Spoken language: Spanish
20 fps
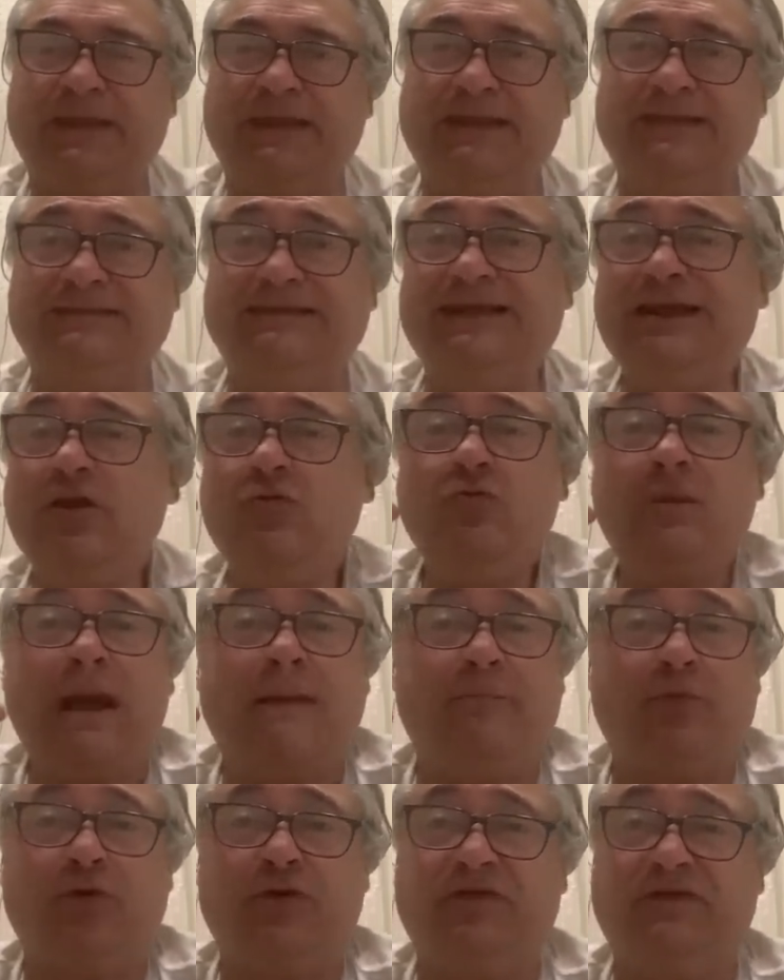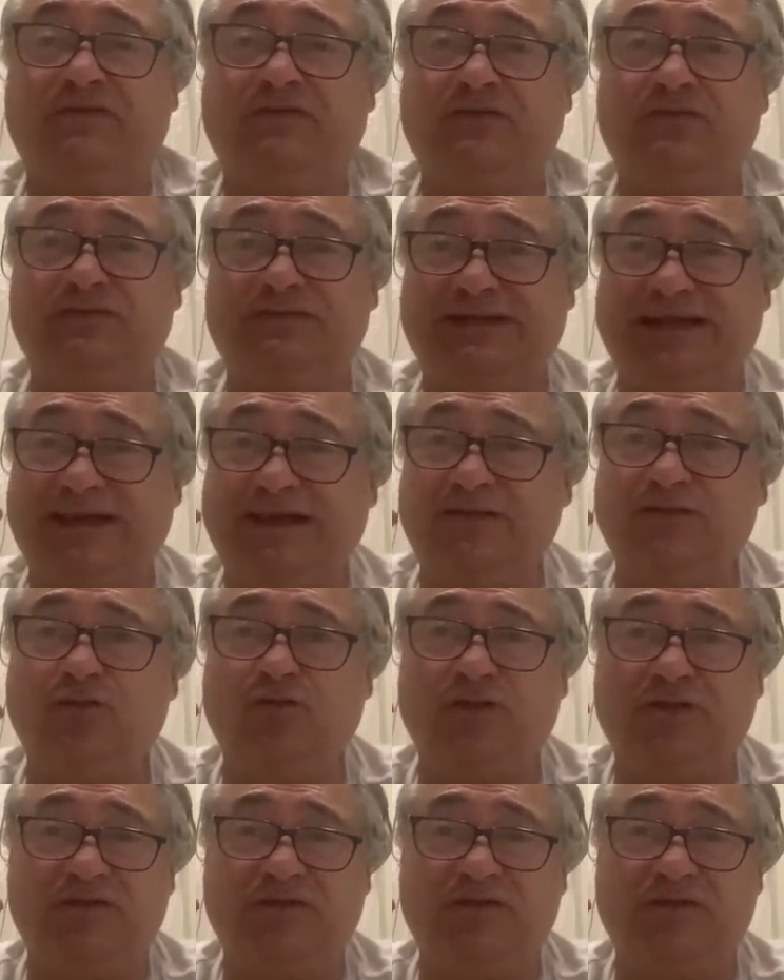Y tienen una proyección teniendo